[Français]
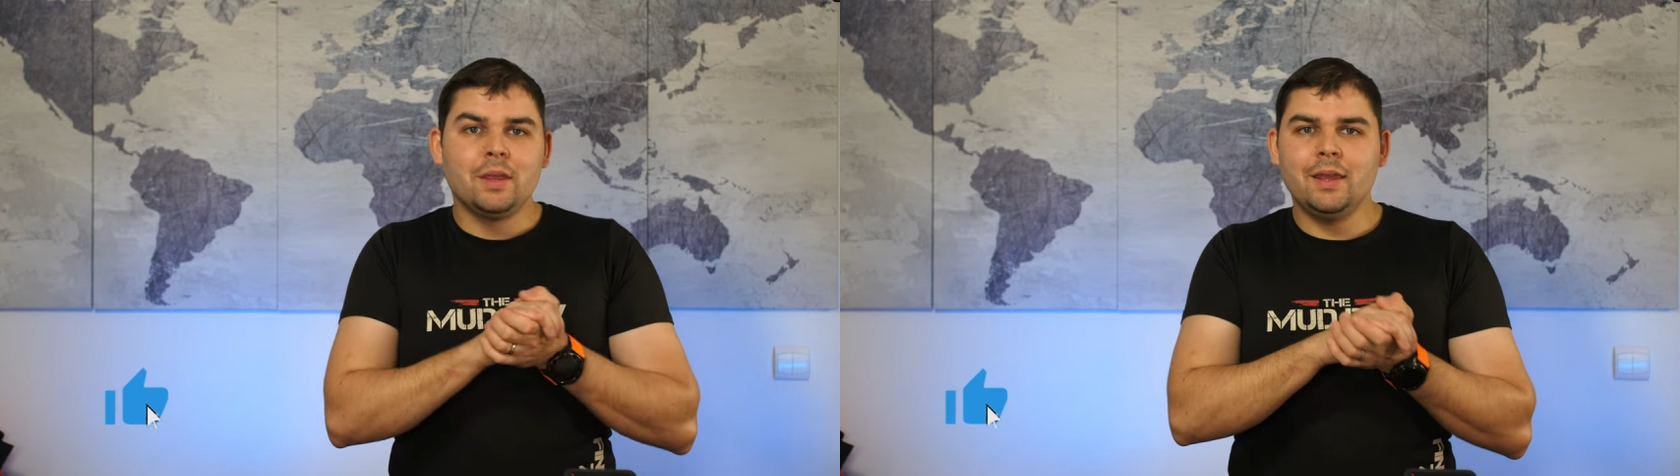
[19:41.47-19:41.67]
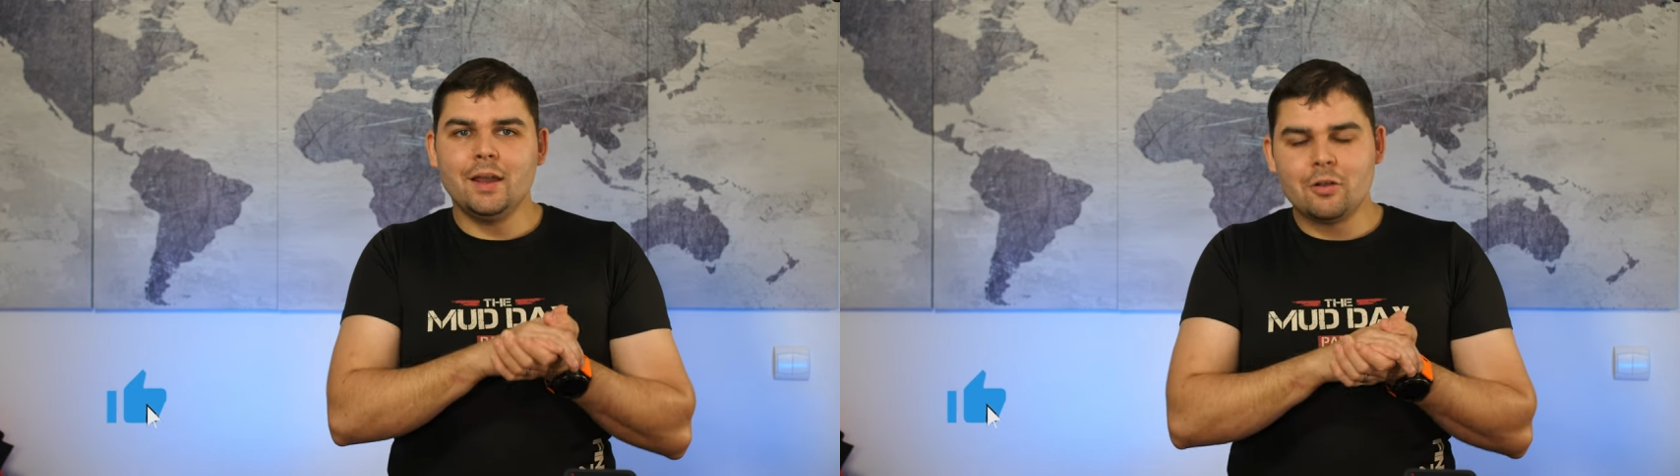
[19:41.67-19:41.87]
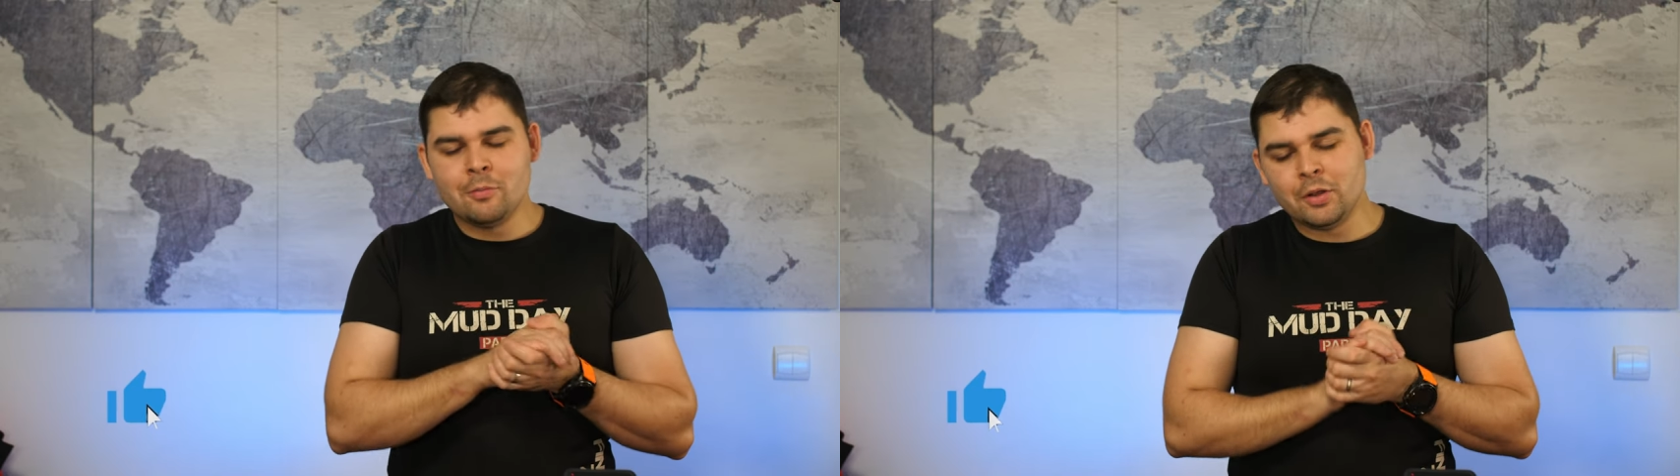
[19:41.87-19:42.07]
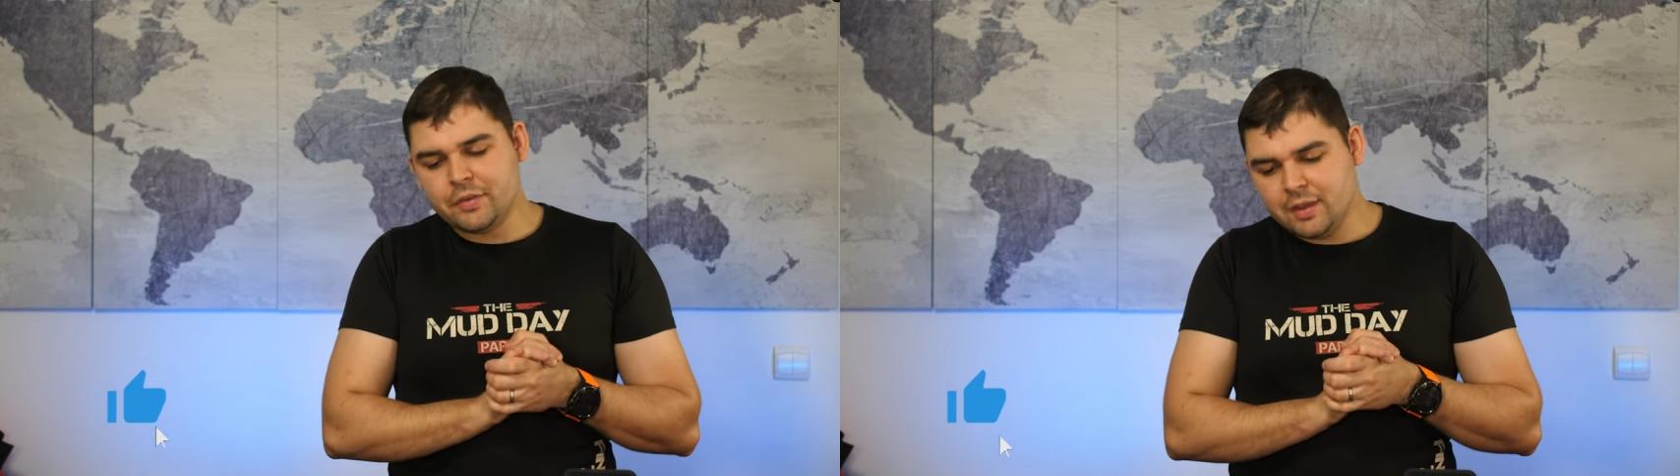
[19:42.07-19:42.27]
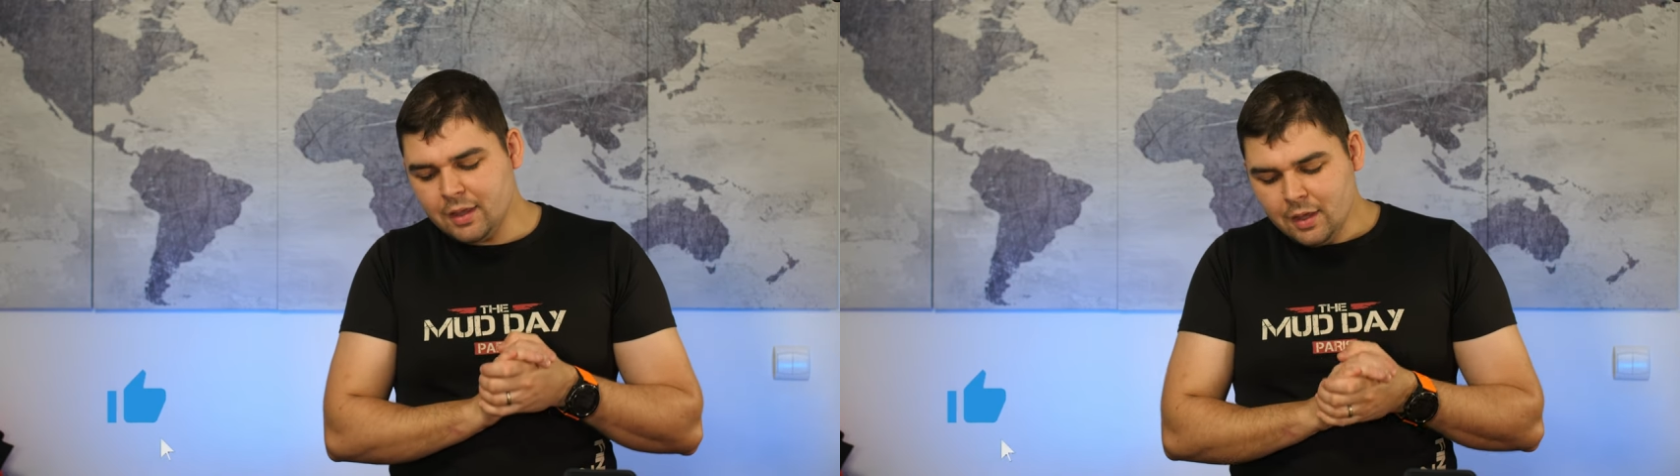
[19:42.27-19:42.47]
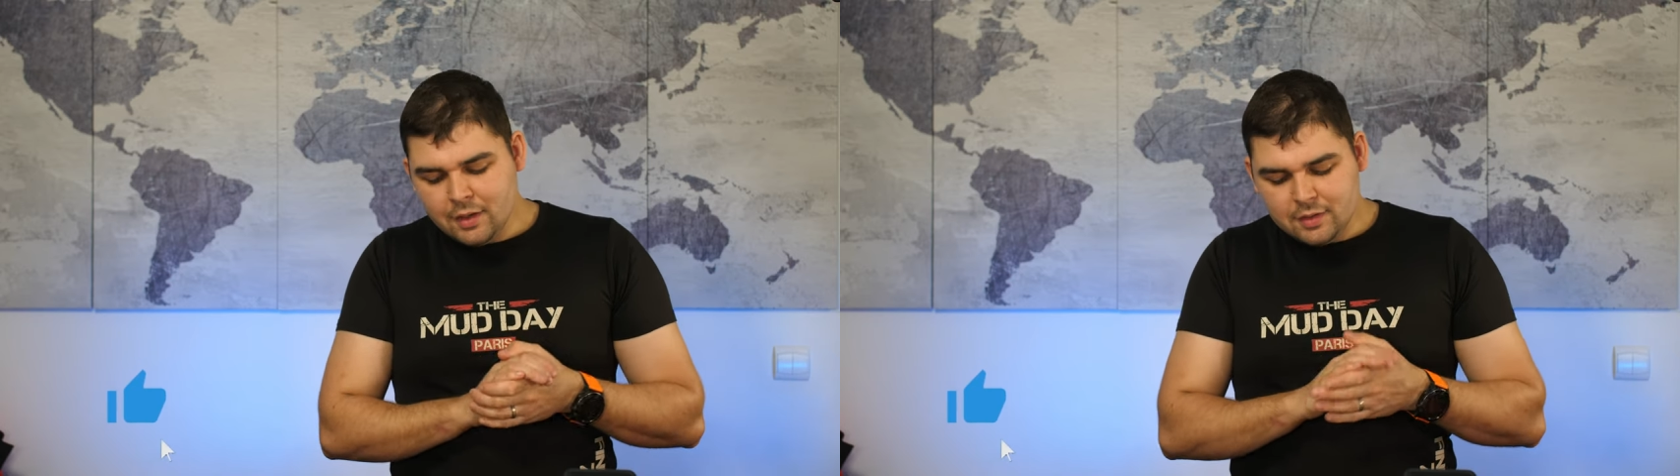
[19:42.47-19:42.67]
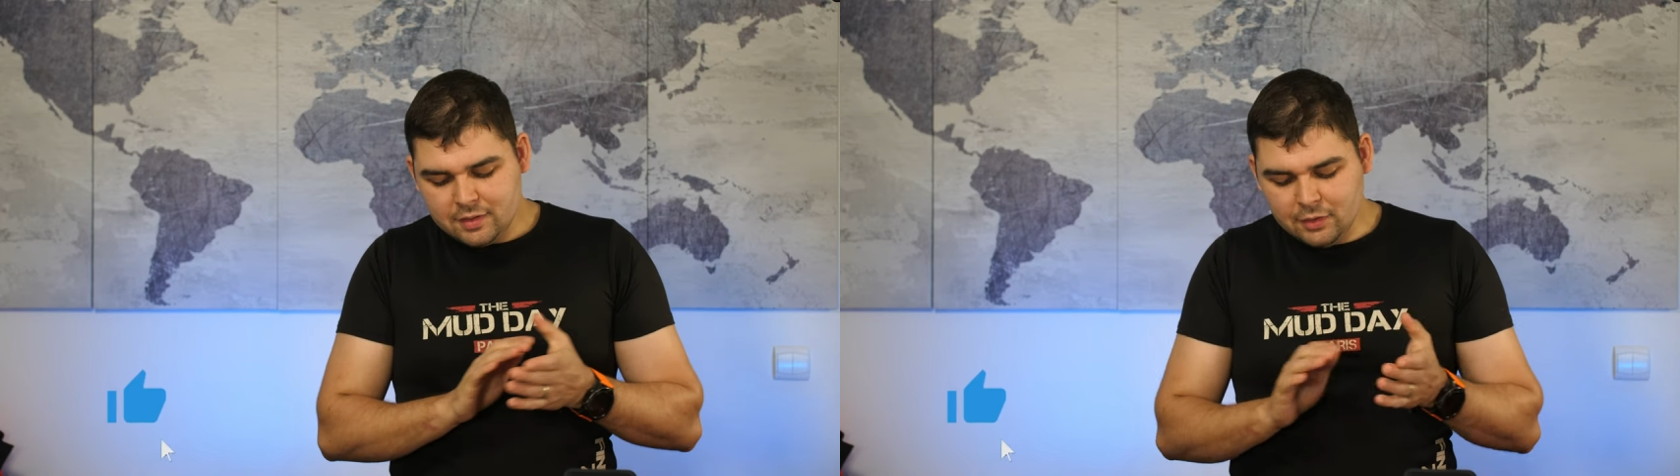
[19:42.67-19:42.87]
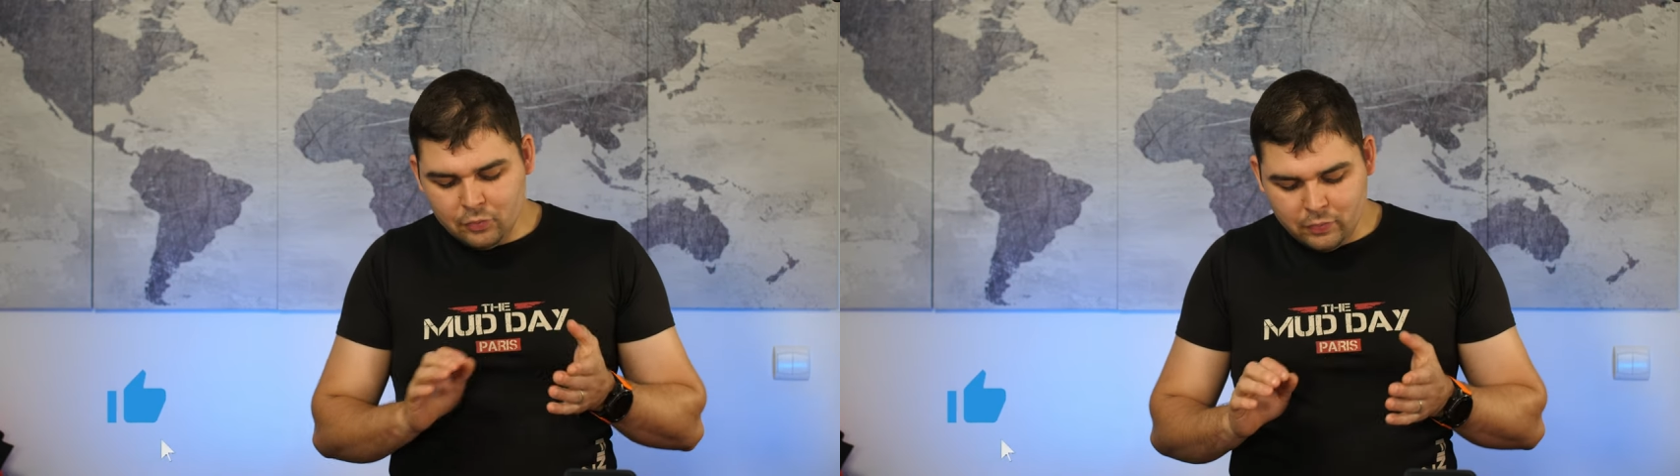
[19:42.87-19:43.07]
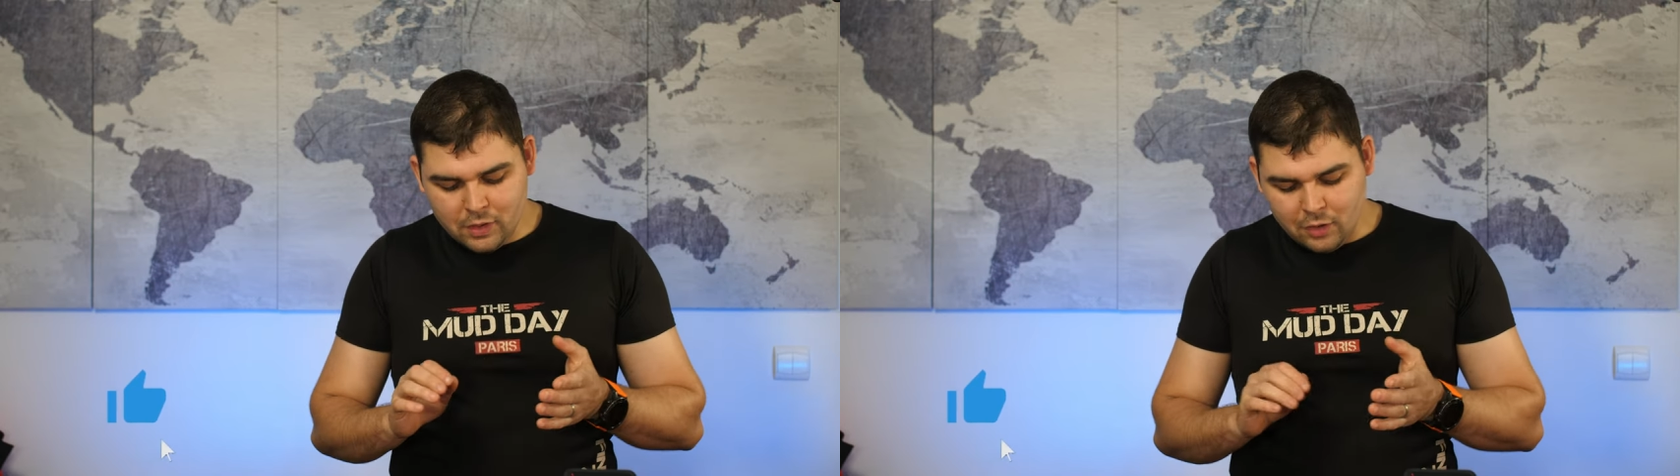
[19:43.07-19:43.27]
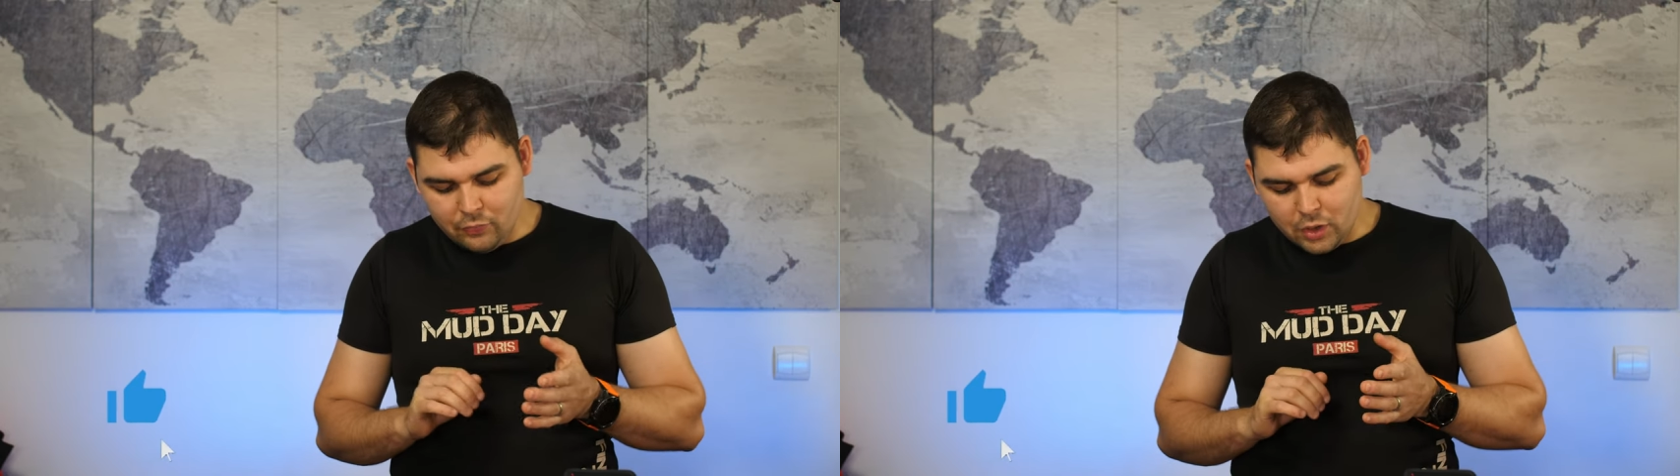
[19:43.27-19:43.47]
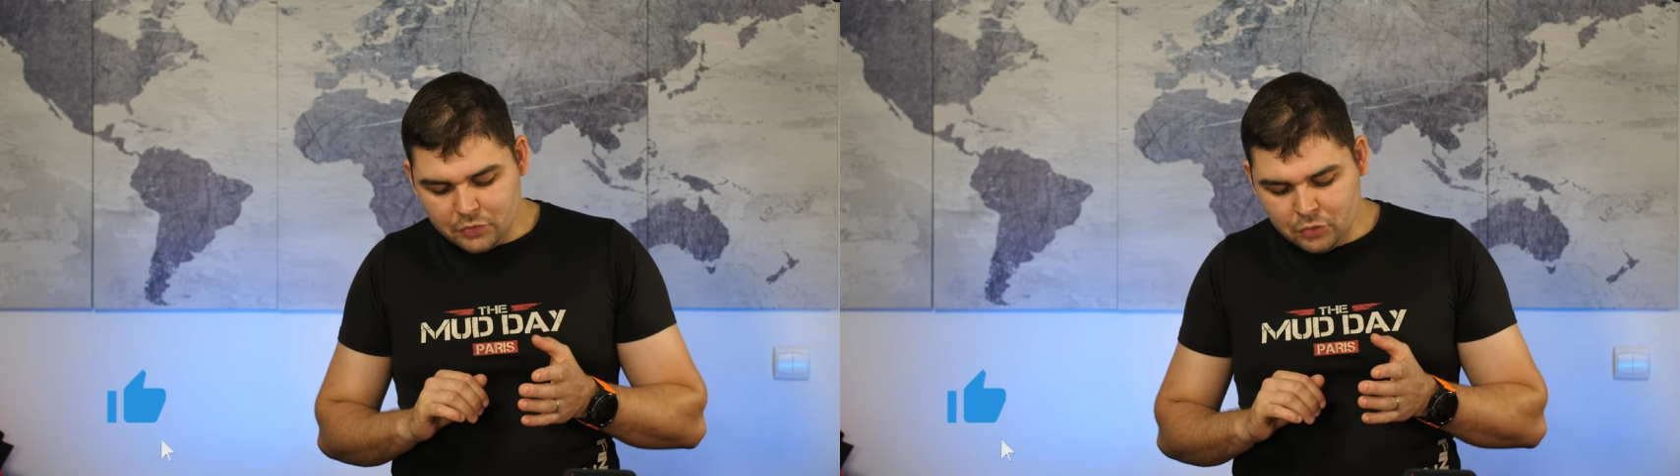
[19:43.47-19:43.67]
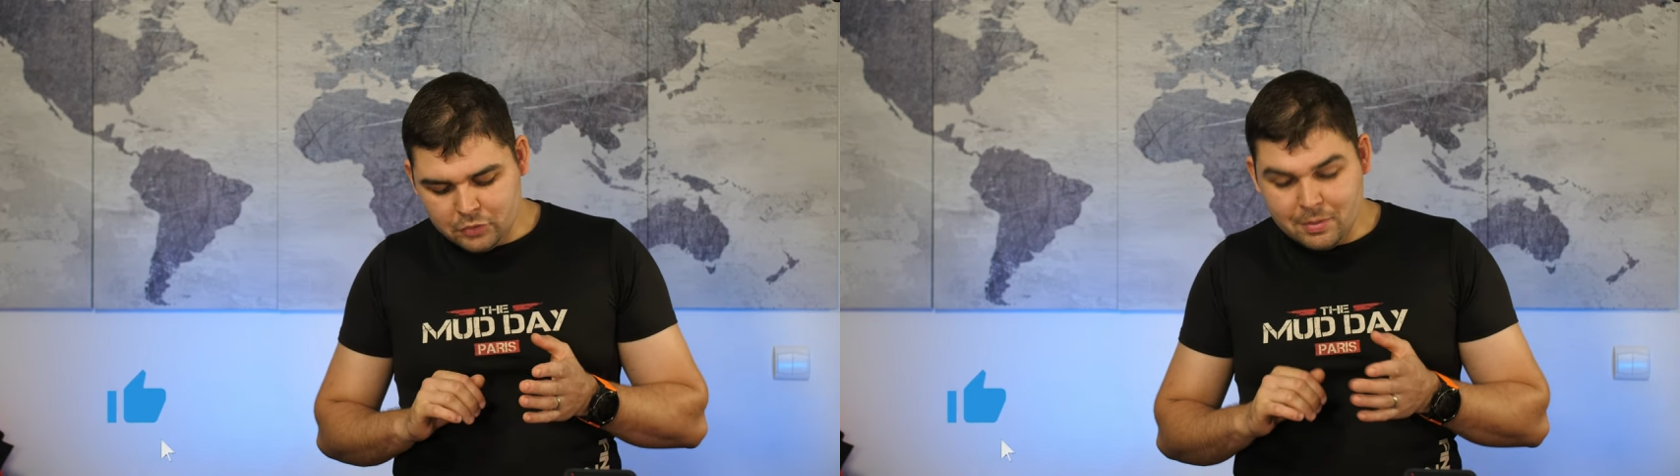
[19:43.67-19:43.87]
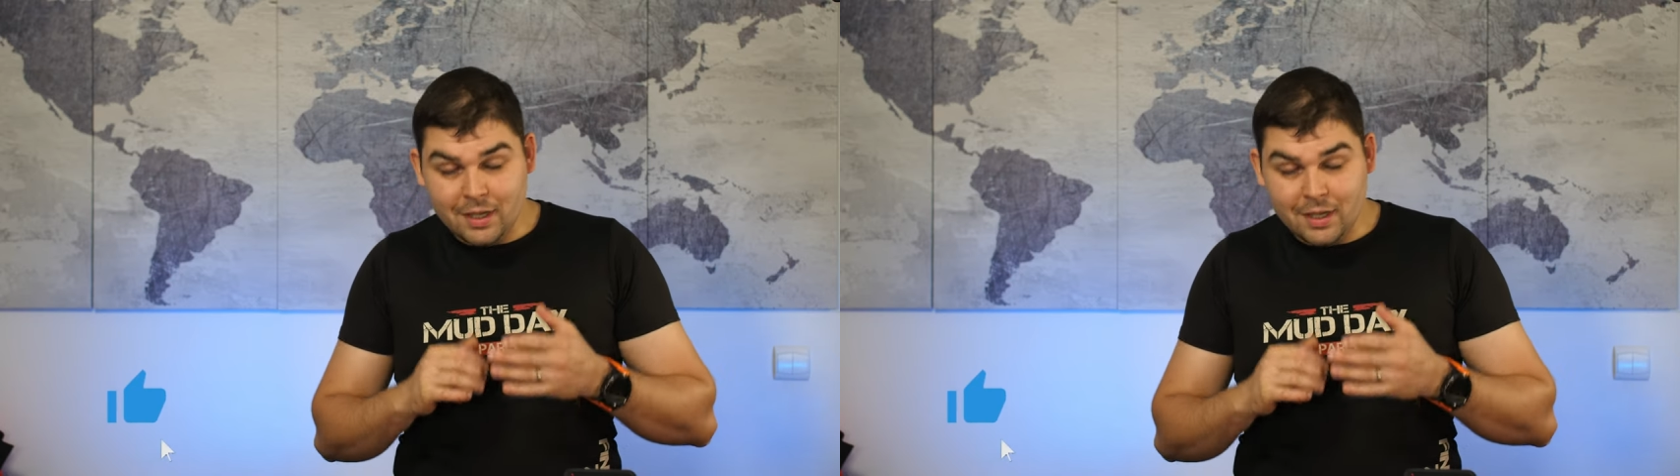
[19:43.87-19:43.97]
et à commenter. Si vous voulez en voir d'autres,